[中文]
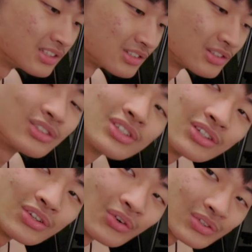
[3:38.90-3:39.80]
池，
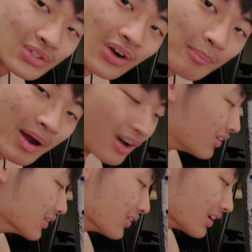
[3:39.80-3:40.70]
这有的时候还蛮
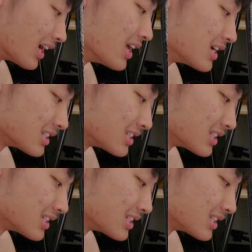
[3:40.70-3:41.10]
好用啦。